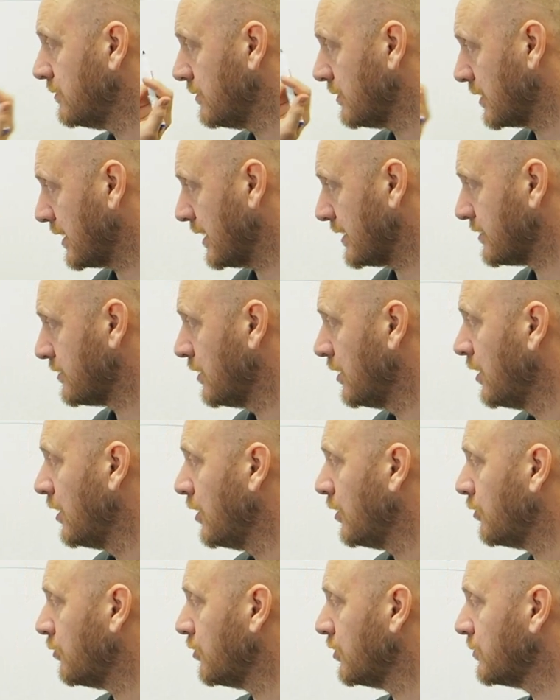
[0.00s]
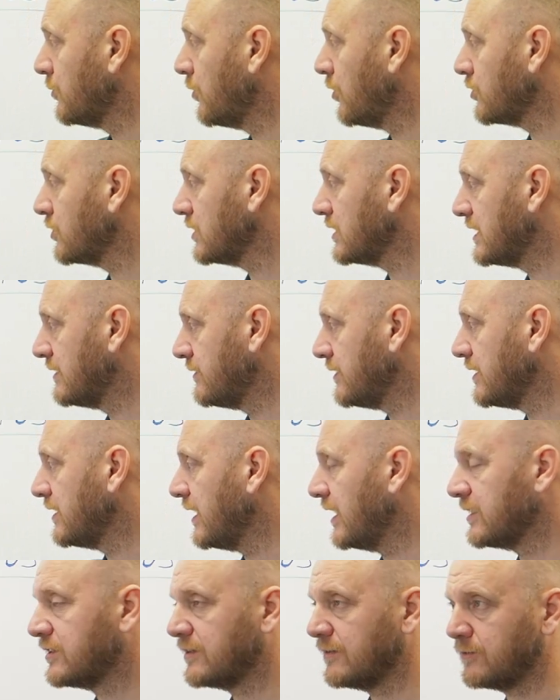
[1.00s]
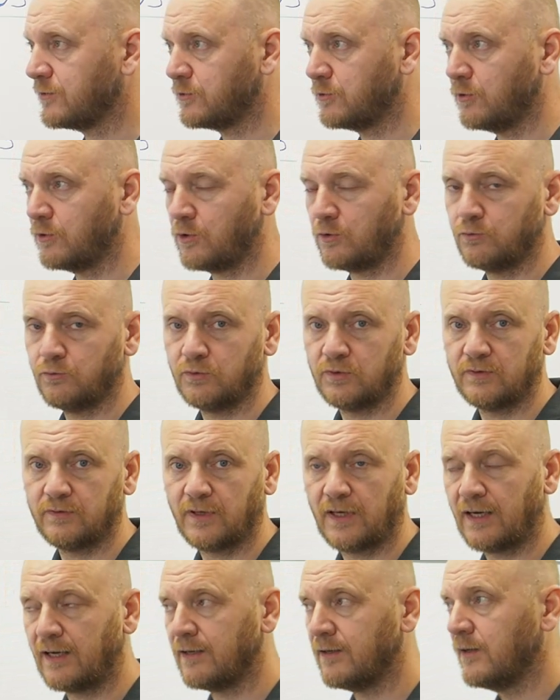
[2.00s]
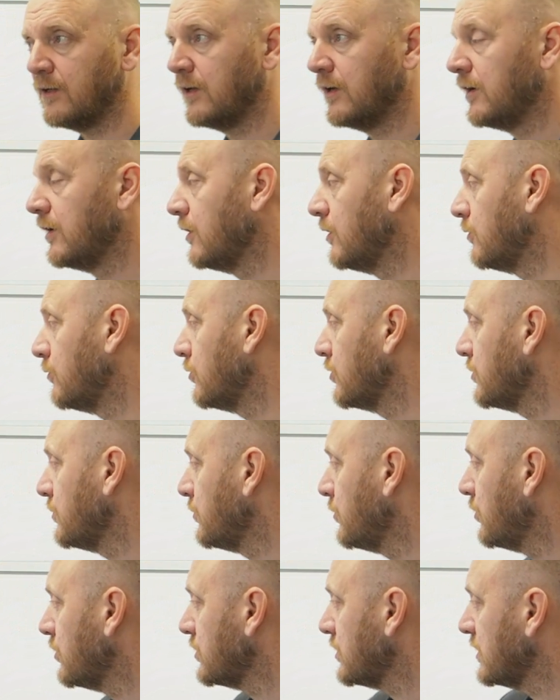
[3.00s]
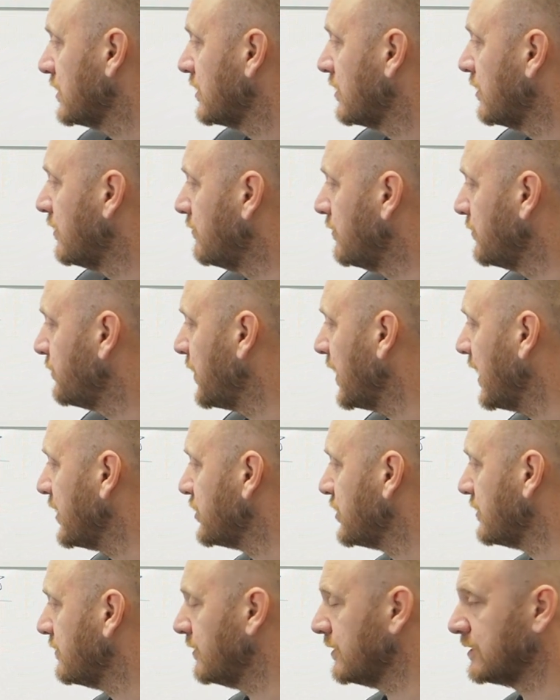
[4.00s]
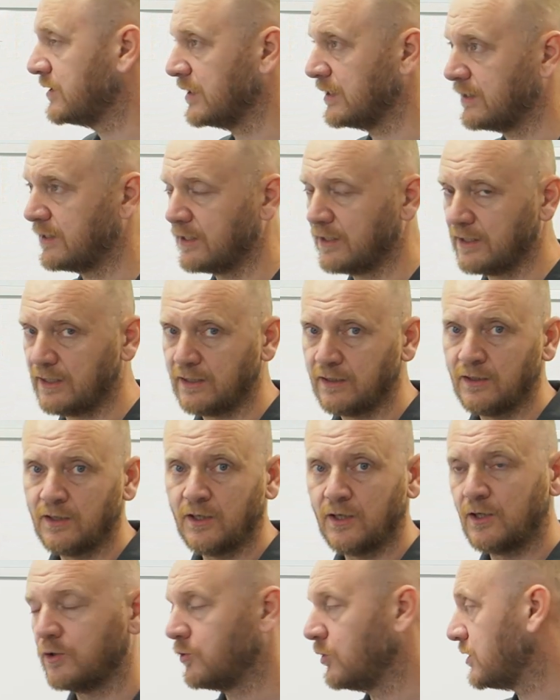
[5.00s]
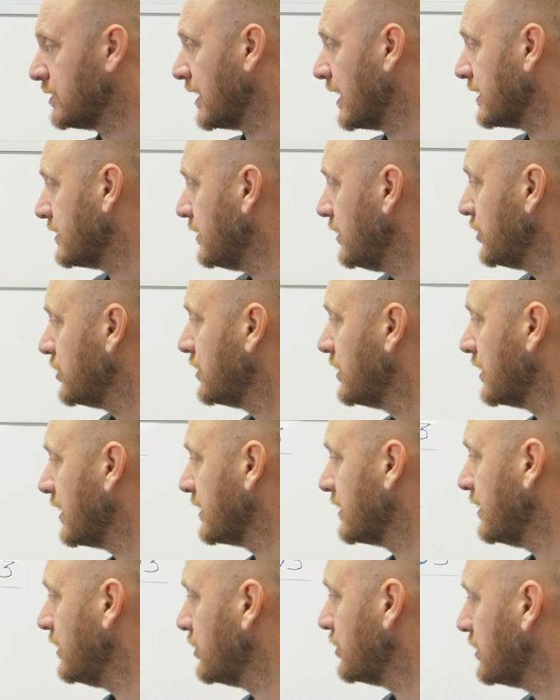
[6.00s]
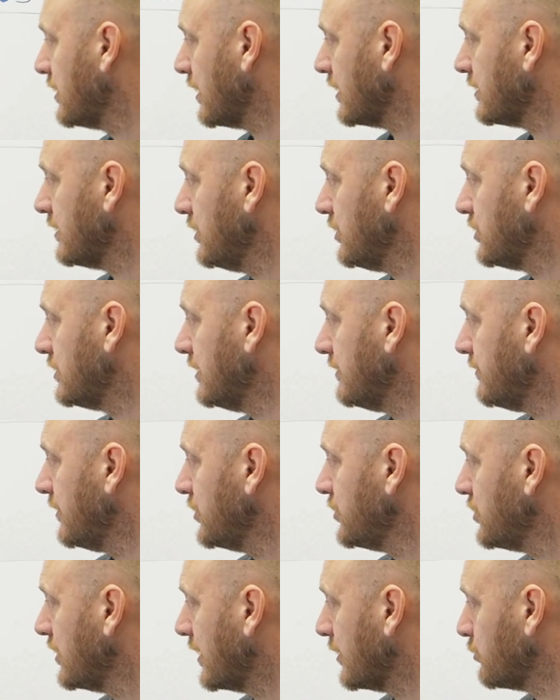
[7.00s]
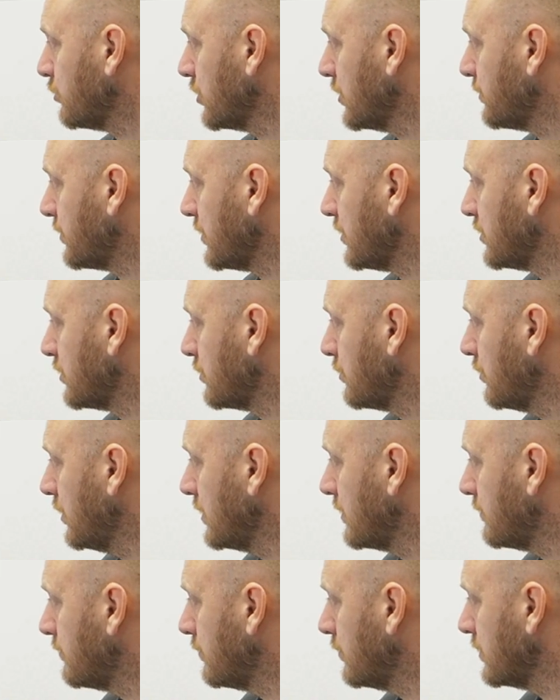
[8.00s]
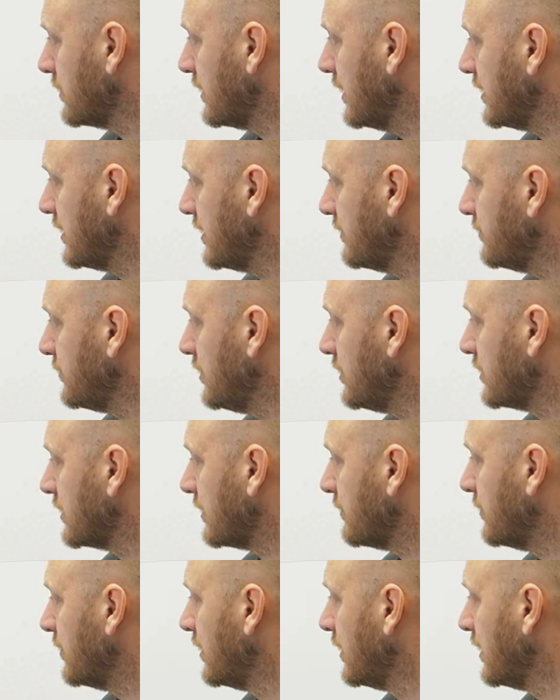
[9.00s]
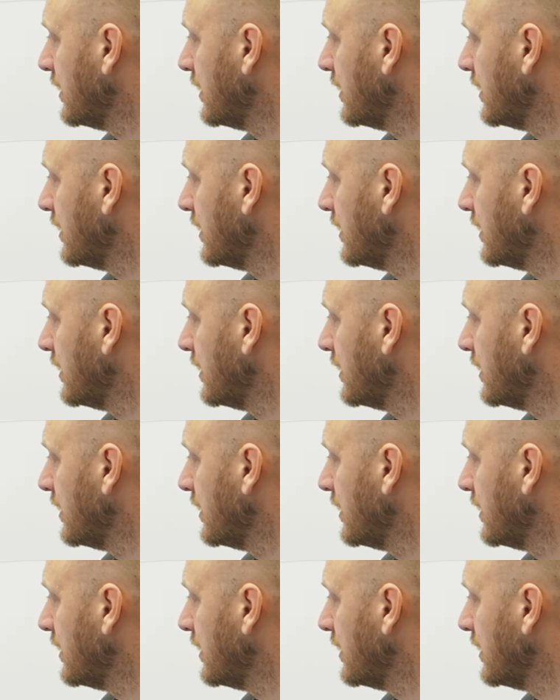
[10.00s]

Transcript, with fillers: Раз. Он может сдвигаться в сторону. Два. Он может выпячиваться. Три. То есть различные, различные, различные вещи, которые происходят вот с этим диском.